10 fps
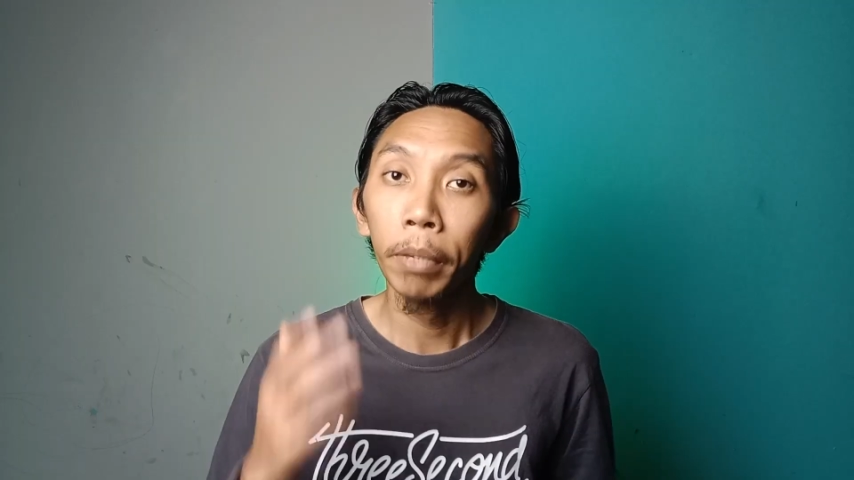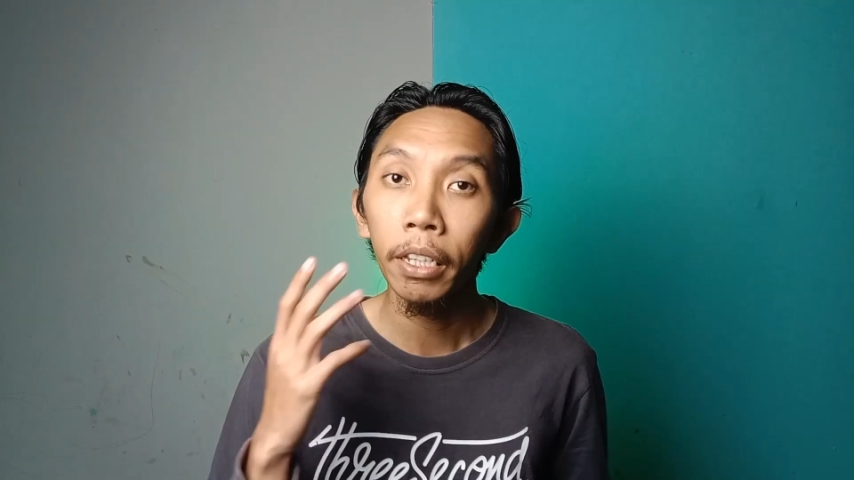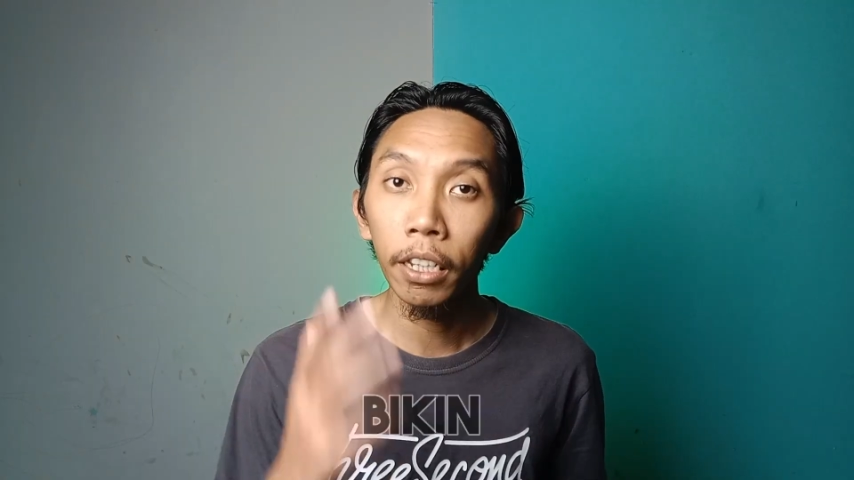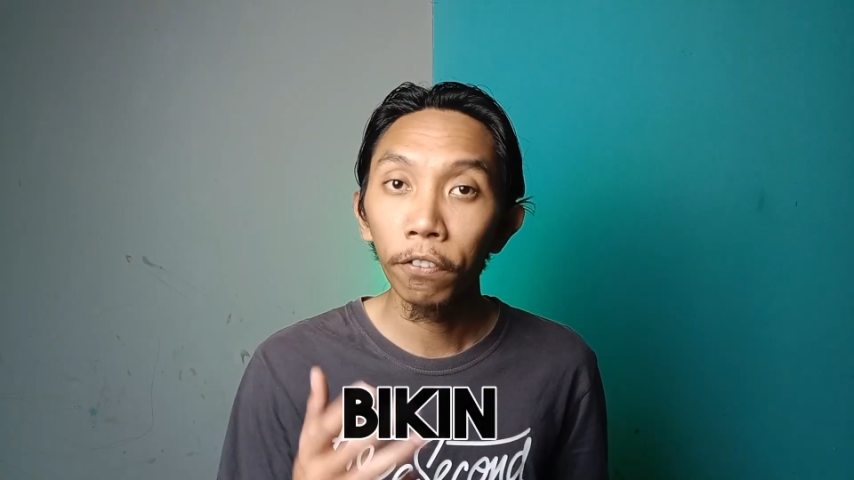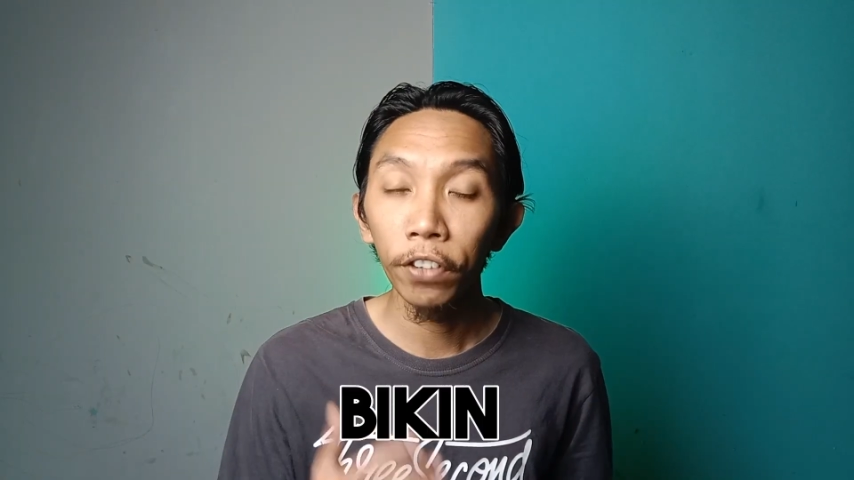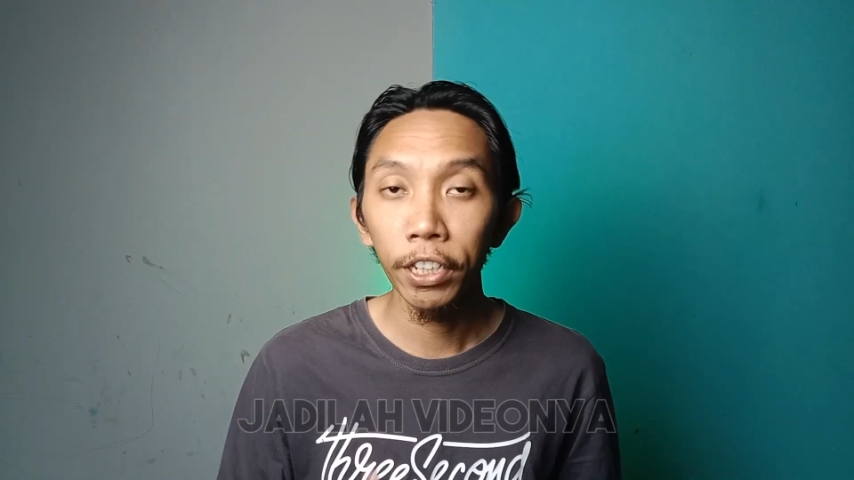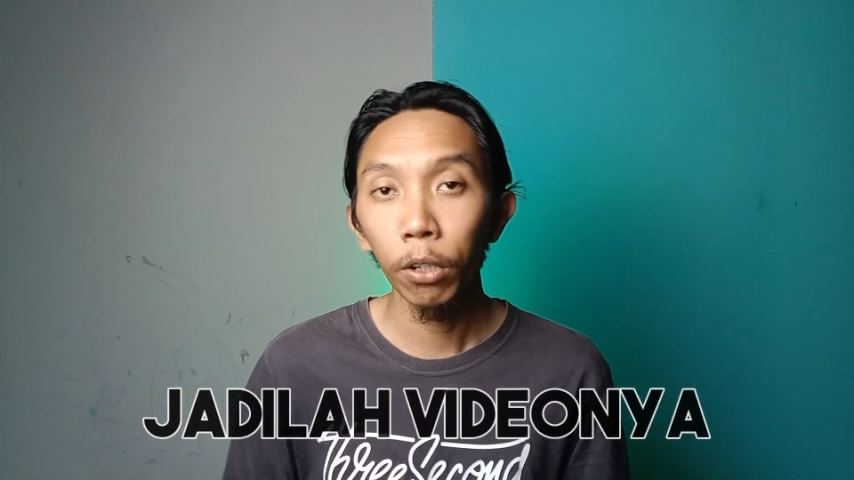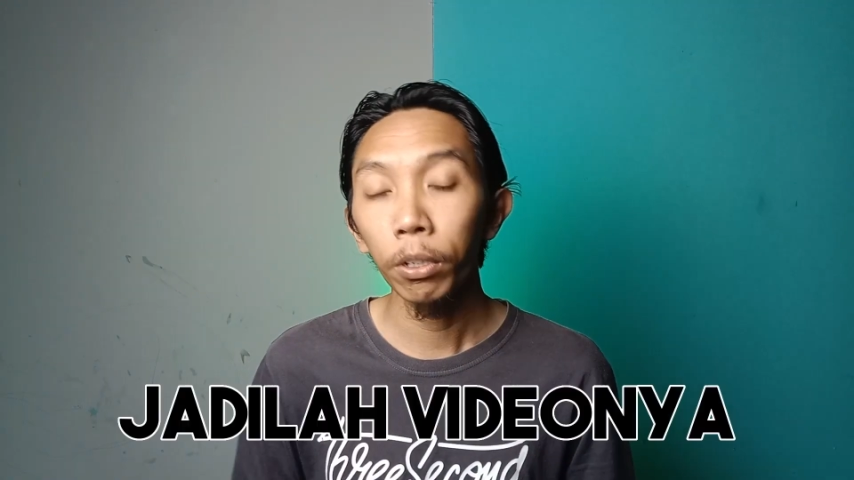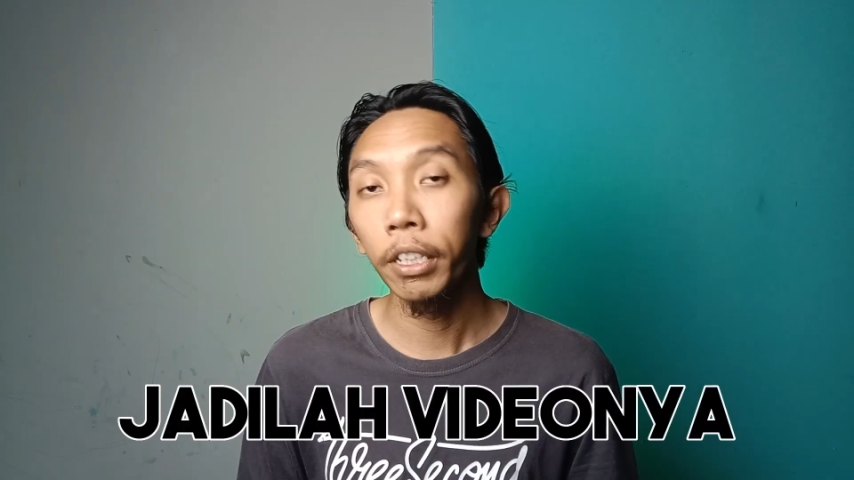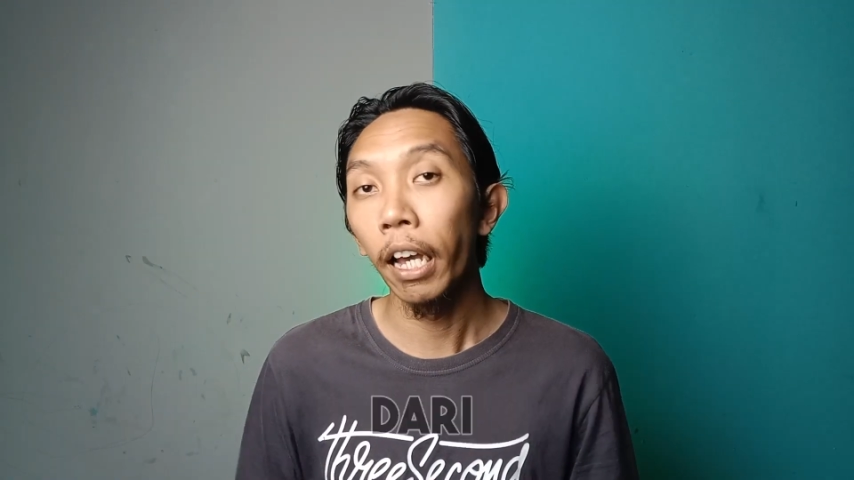Bikin
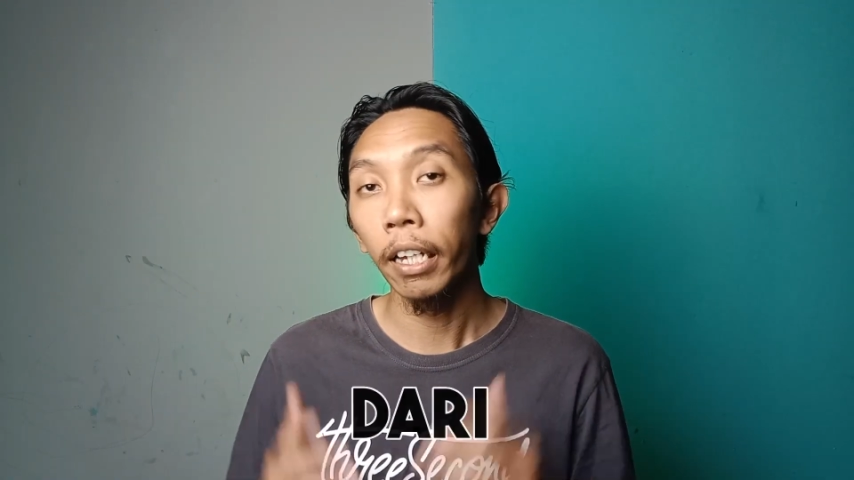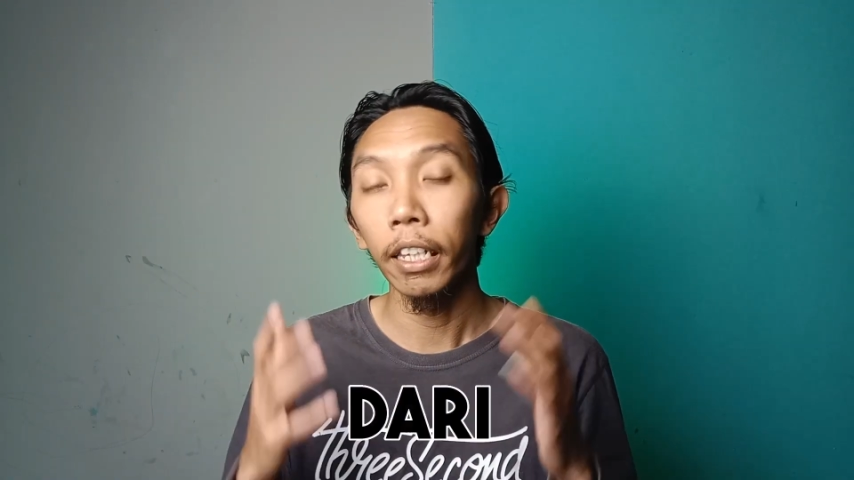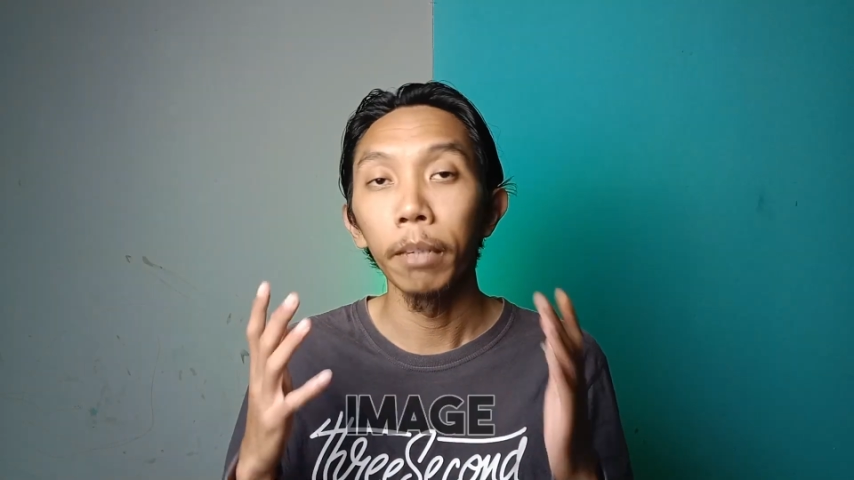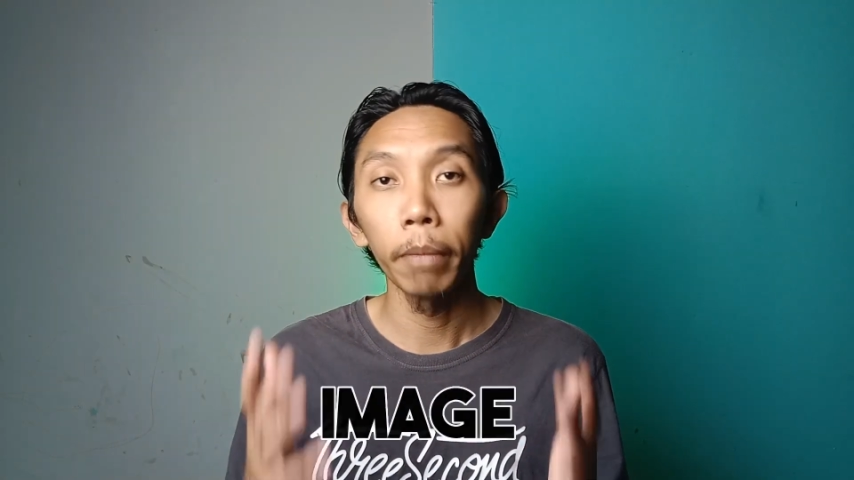video dari